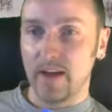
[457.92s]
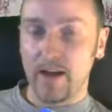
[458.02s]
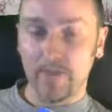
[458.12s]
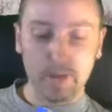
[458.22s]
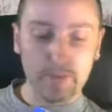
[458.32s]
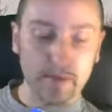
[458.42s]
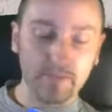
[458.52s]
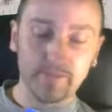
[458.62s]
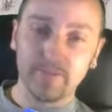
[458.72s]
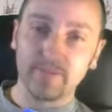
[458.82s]
Aber ich
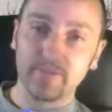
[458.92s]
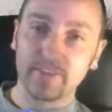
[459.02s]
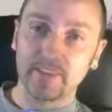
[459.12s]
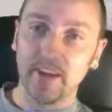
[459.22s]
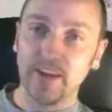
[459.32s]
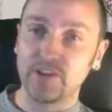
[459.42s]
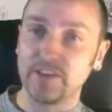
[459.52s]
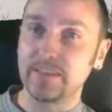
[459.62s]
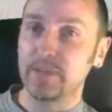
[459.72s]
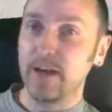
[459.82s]
meine, klar, ich
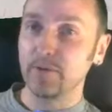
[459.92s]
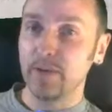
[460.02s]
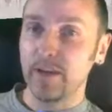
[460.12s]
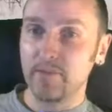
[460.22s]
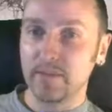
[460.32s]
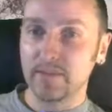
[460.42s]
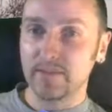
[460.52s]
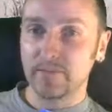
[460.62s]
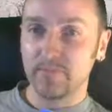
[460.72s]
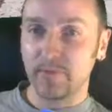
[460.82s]
schieße mit Auto eben
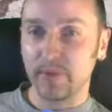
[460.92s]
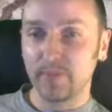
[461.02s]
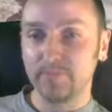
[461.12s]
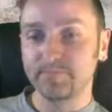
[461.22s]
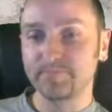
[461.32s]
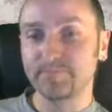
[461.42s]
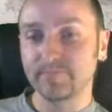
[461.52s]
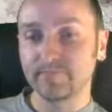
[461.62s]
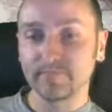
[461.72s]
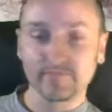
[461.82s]
jetzt. Ähm,
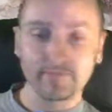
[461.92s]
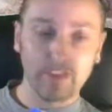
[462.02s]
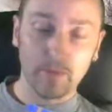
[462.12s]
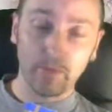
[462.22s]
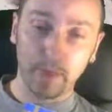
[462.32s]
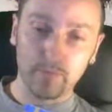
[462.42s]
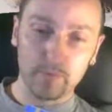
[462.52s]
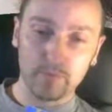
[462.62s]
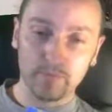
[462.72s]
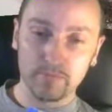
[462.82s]
ich habe
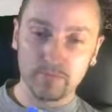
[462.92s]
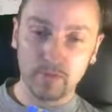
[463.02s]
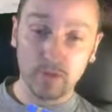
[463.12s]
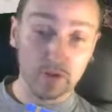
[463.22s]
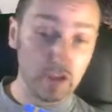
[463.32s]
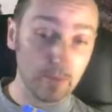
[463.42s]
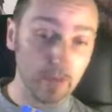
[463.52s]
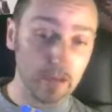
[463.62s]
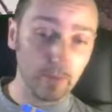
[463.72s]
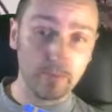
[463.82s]
Premium. Ich, ich habe
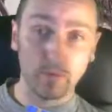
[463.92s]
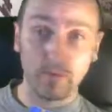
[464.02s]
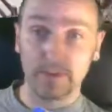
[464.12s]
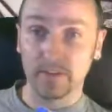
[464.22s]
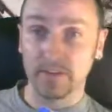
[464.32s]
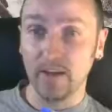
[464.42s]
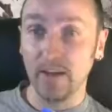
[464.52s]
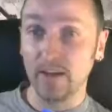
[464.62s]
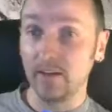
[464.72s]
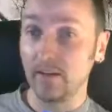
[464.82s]
keine Premium mehr drin.
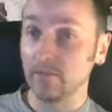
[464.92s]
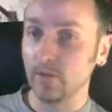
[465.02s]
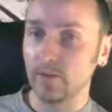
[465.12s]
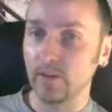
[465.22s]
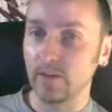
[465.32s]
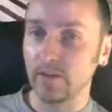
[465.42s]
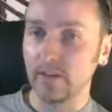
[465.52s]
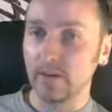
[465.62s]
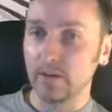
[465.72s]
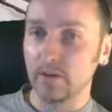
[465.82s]
Ah, okay.
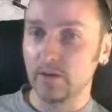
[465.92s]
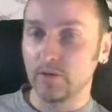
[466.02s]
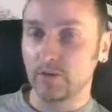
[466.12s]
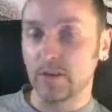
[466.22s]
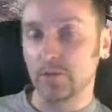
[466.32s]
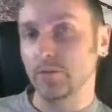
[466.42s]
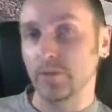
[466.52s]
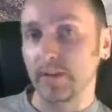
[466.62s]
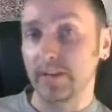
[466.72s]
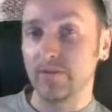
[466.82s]
Na ja, gut,
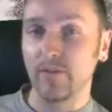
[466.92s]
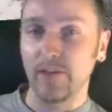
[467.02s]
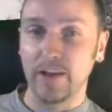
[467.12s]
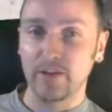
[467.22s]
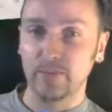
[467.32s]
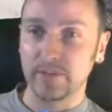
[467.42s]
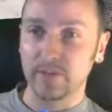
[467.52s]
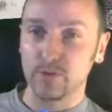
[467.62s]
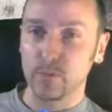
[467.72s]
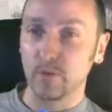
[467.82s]
okay, das war vielleicht ein
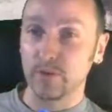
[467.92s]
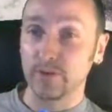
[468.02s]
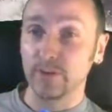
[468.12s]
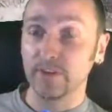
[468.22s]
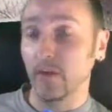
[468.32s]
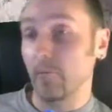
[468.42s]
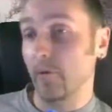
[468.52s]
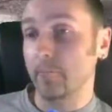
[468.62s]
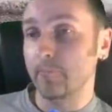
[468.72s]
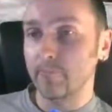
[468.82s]
bisschen übermotiviert,
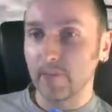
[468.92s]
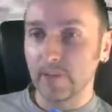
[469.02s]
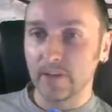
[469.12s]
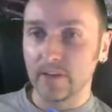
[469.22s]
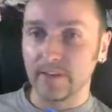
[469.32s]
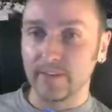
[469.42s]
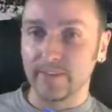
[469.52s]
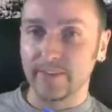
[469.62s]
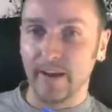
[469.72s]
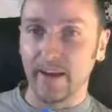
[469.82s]
aber
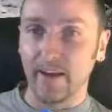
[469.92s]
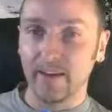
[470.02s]
naja.